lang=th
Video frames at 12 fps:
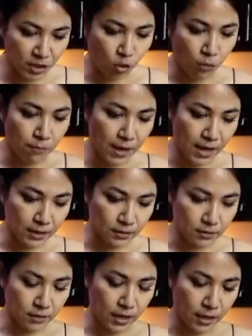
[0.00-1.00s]
ดคมมาก
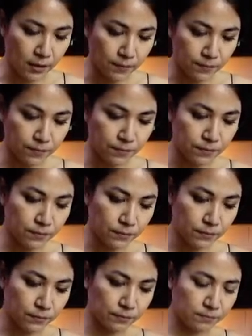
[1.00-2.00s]
โอเค
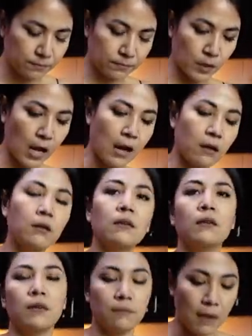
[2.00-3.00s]
อ่ะ
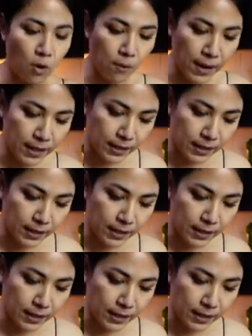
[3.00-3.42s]
เบาไป